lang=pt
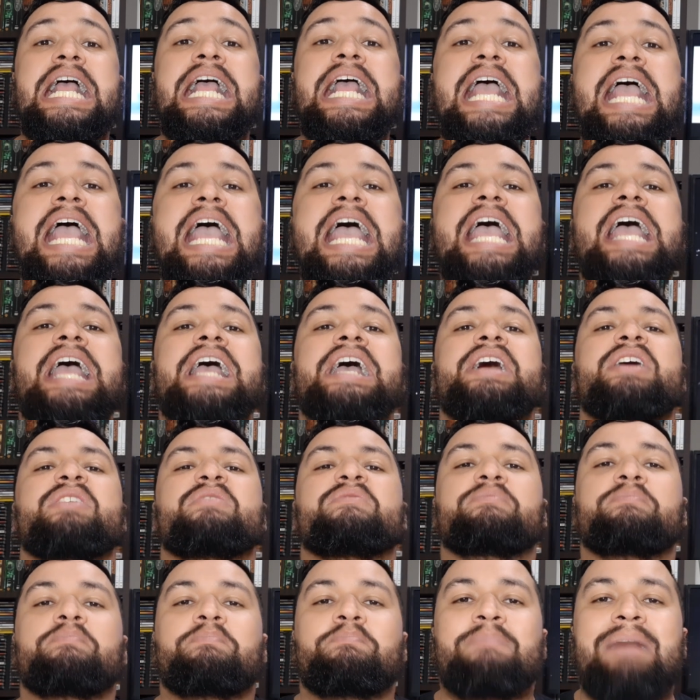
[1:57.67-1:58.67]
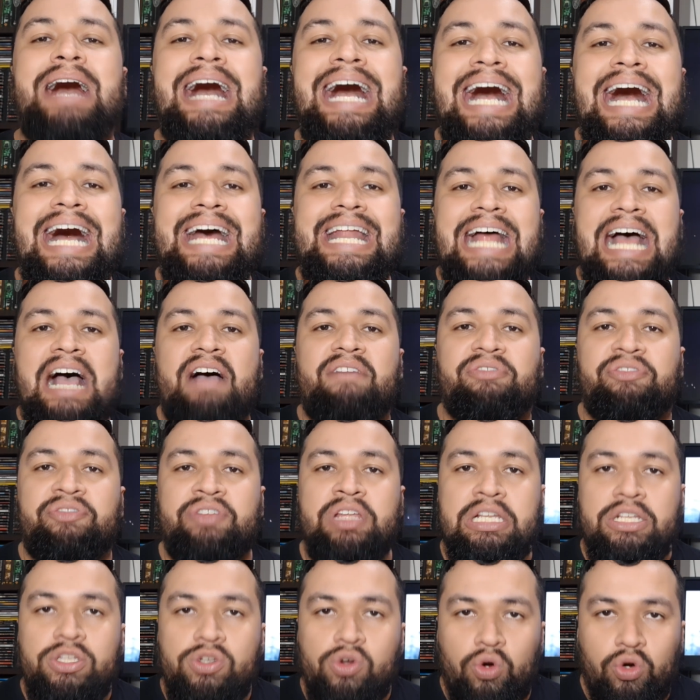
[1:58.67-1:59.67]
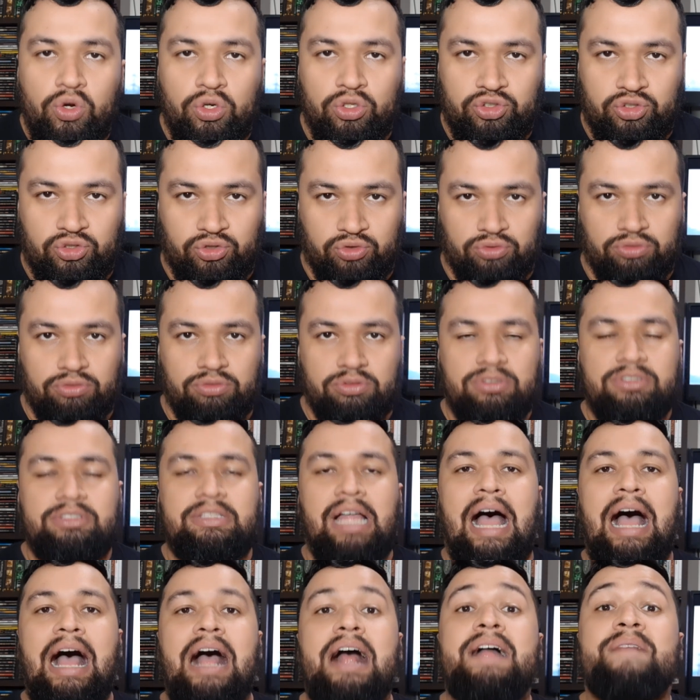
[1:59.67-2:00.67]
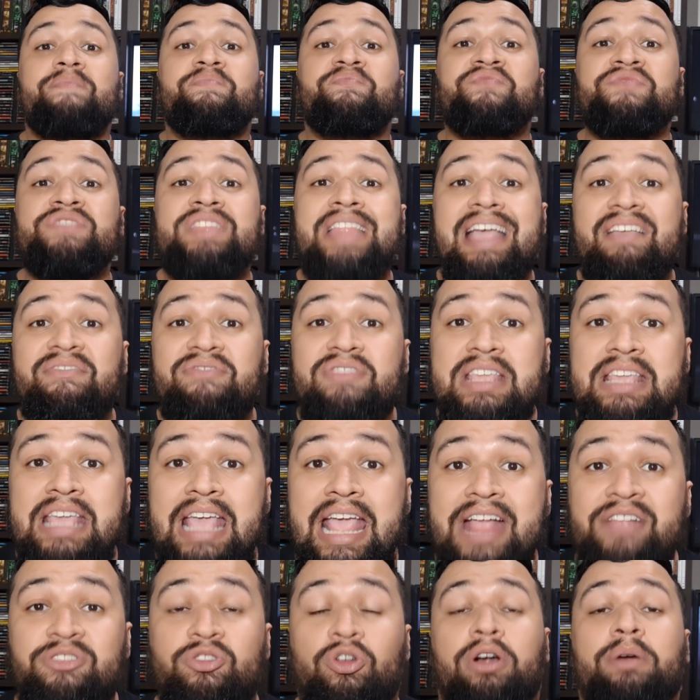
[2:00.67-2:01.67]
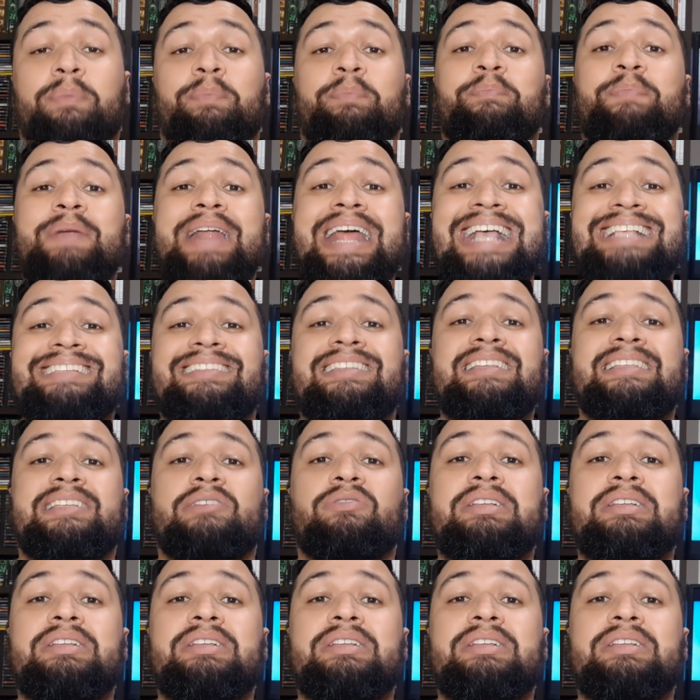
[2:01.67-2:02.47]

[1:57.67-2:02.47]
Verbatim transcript: É maravilhoso tá? Navigator, presta atenção